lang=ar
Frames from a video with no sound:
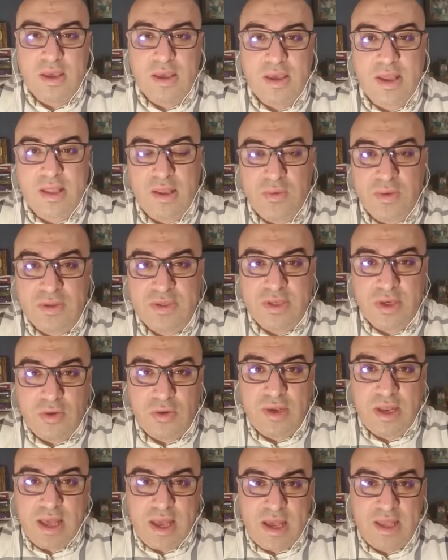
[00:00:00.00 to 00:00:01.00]
يعني
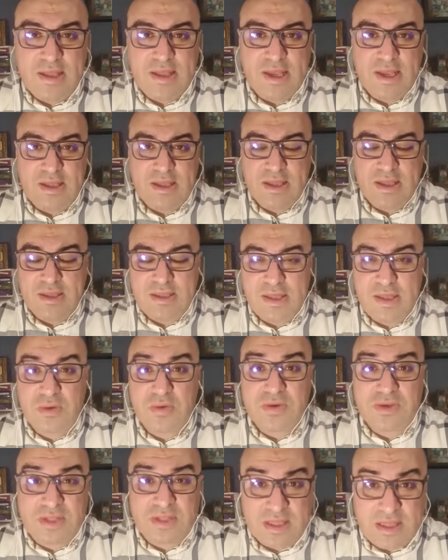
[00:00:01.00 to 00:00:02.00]
وصلوا إلى هذه النتيجة
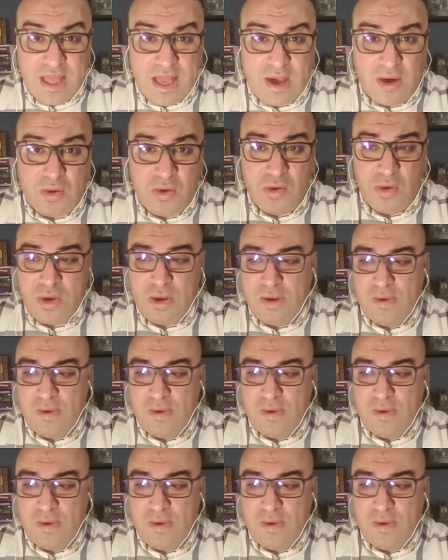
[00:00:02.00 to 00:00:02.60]
واستطاعوا